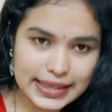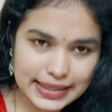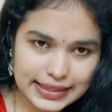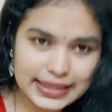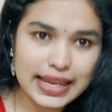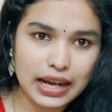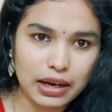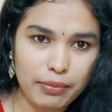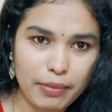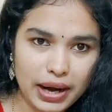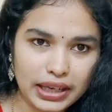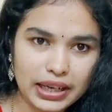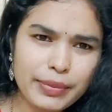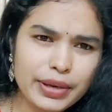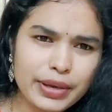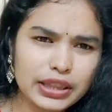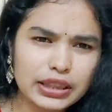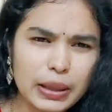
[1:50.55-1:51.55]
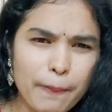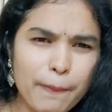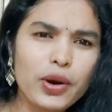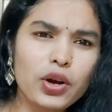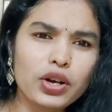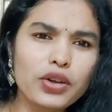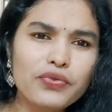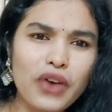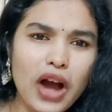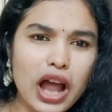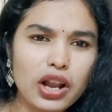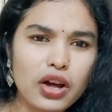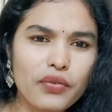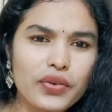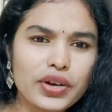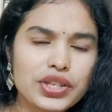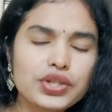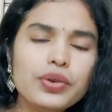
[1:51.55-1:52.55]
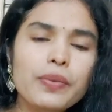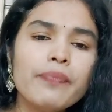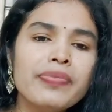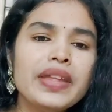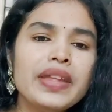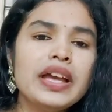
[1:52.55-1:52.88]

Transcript: ఈజీ అనమాట మీరు తప్పకుండా ఫాలో అవ్వచ్చు